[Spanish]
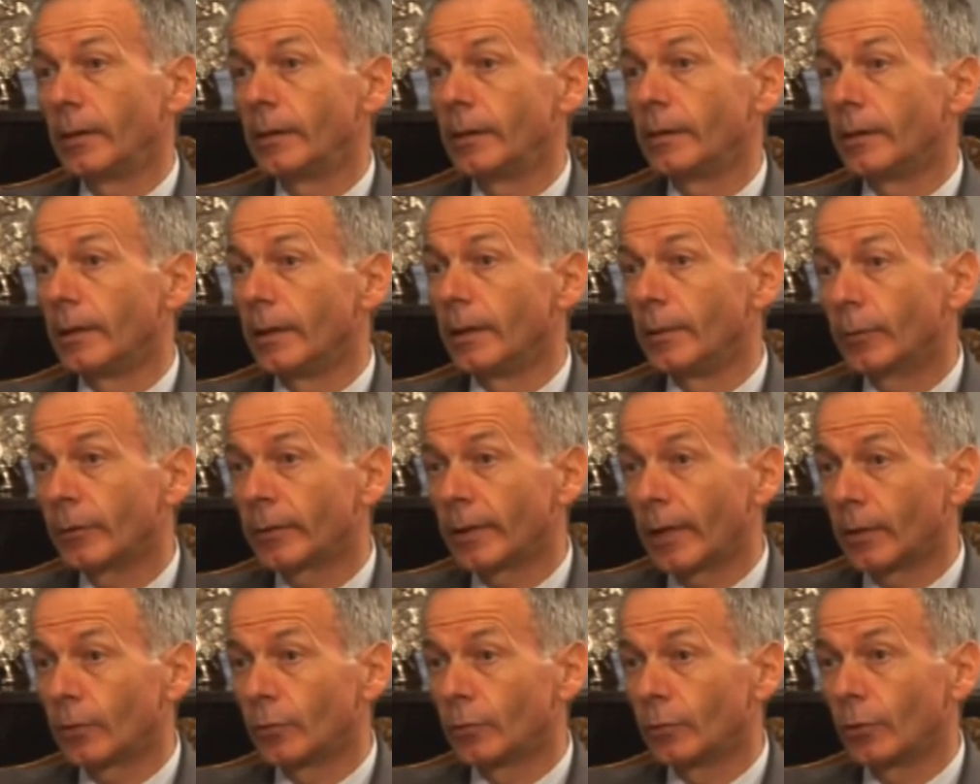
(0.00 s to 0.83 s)
tenemos
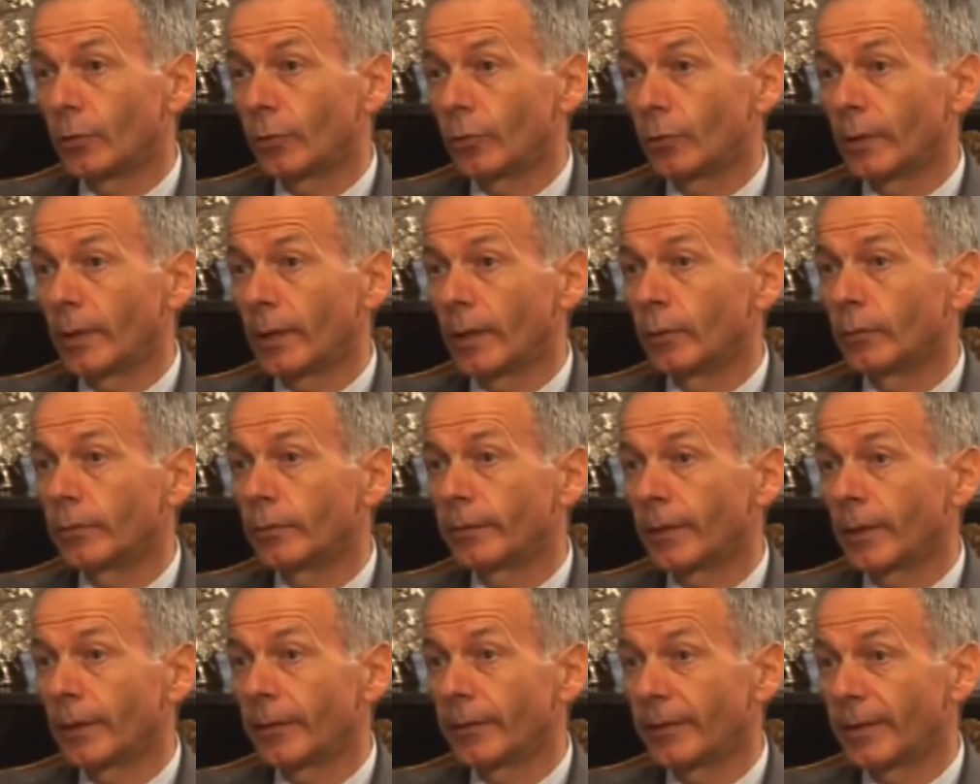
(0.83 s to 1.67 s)
algunos ciudadanos
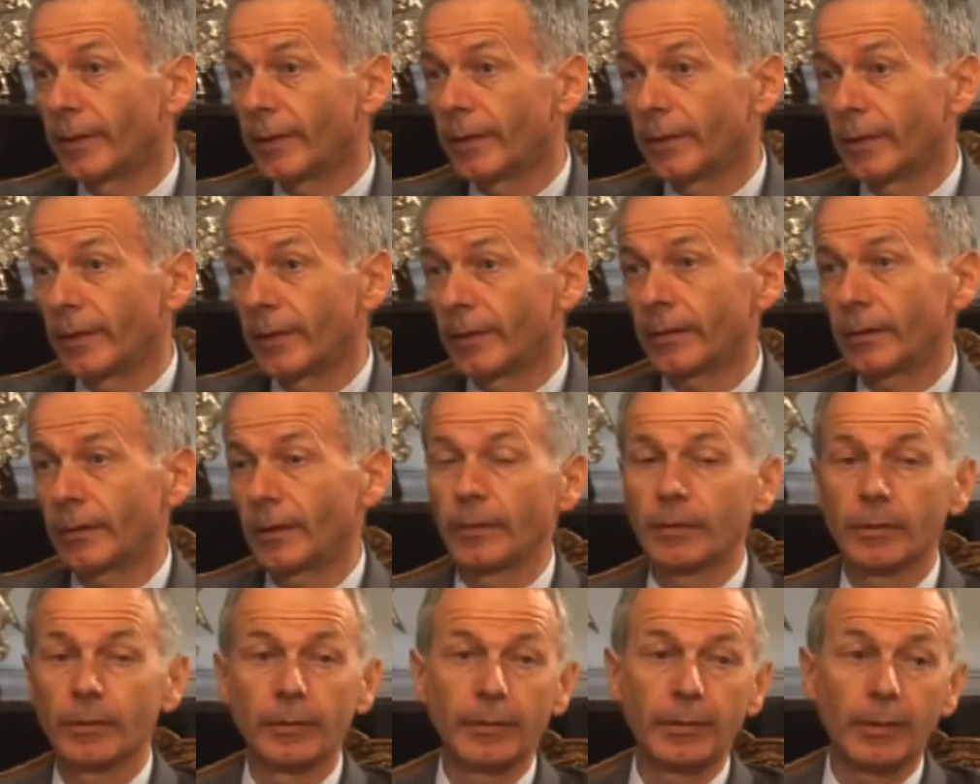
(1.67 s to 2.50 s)
franceses que,
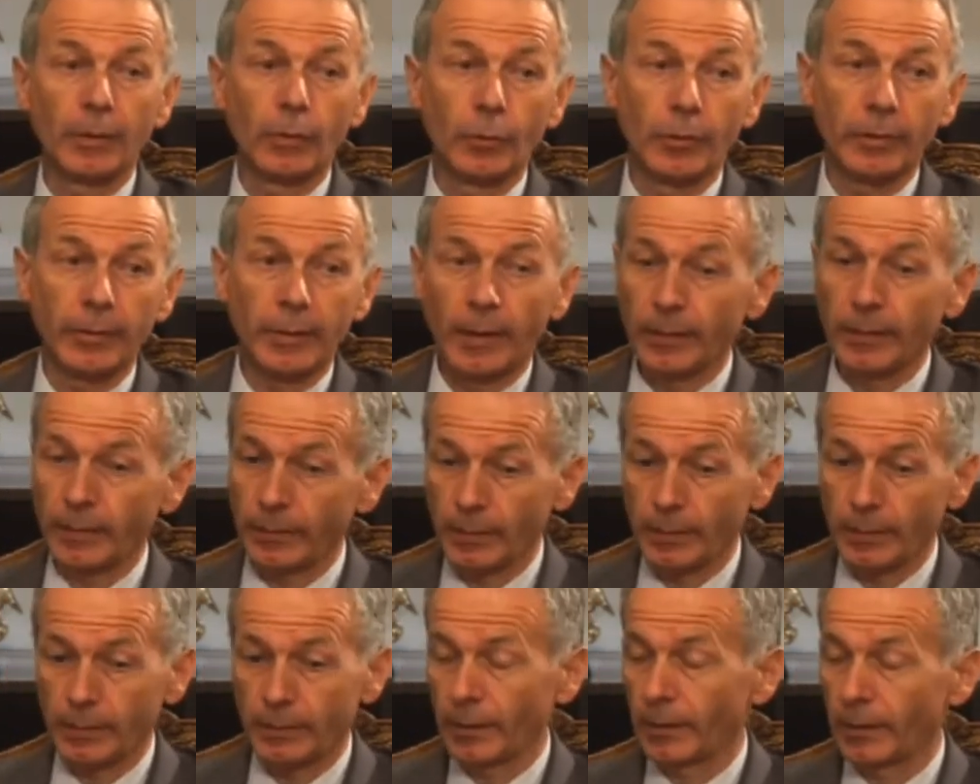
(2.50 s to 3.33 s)
son
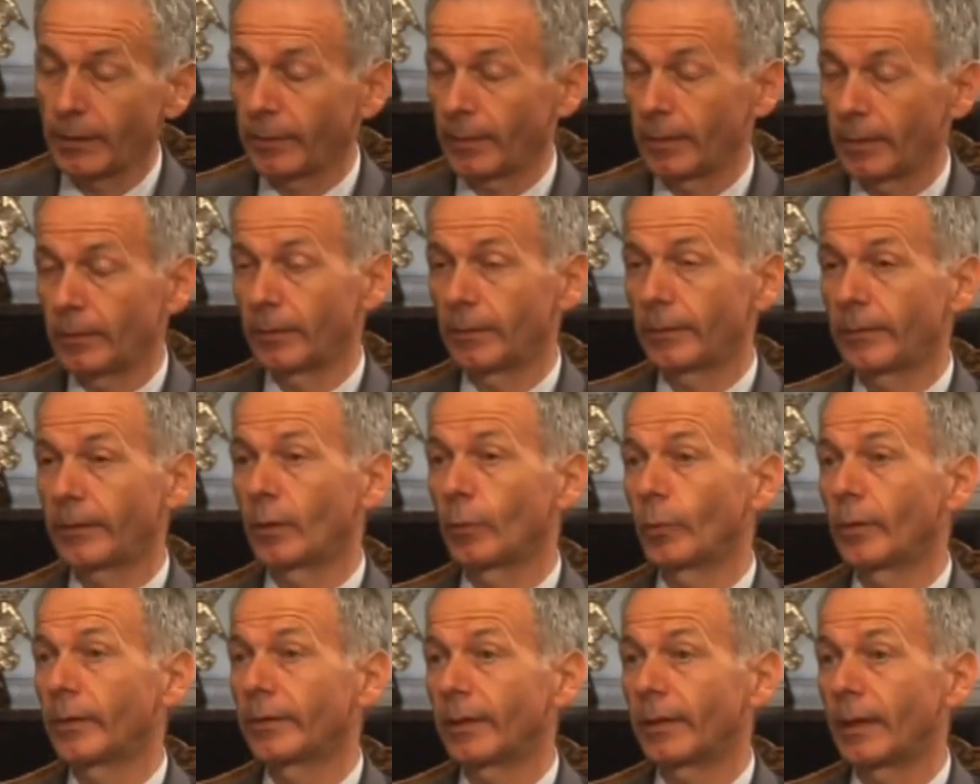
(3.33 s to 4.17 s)
están, que están
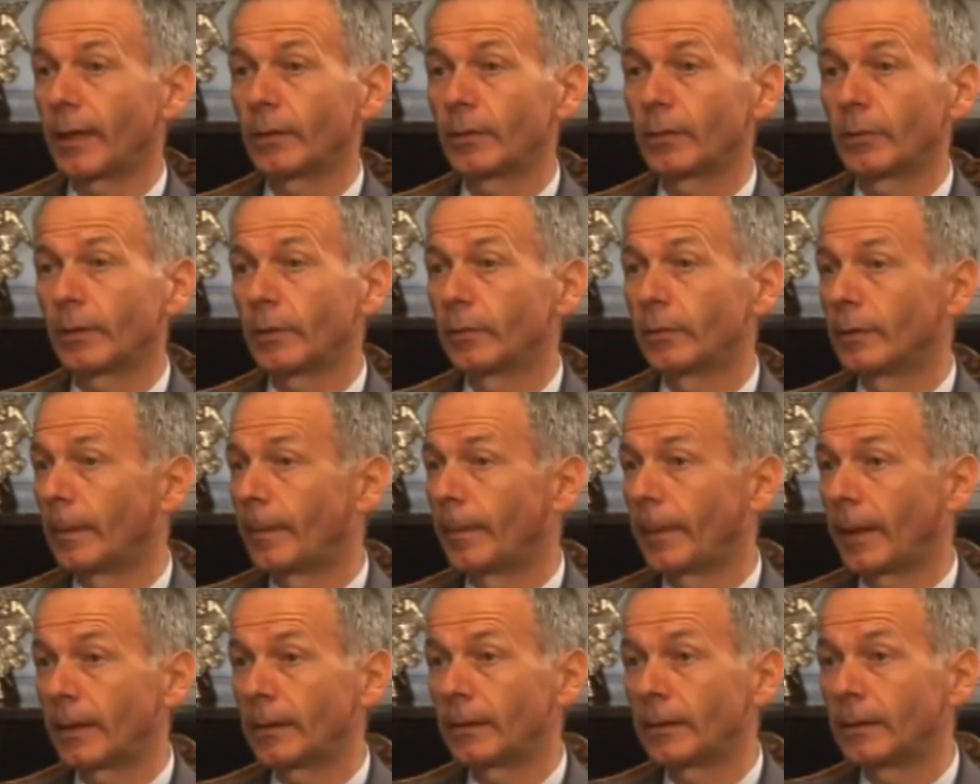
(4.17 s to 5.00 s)
secuestrados en una
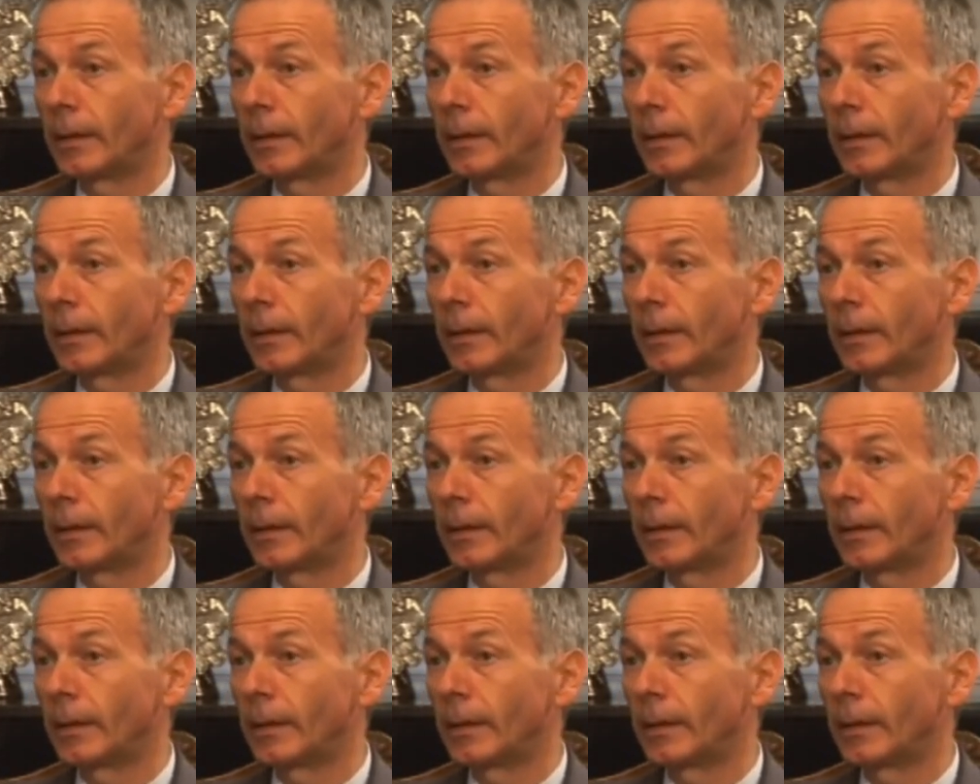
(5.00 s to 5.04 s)
parte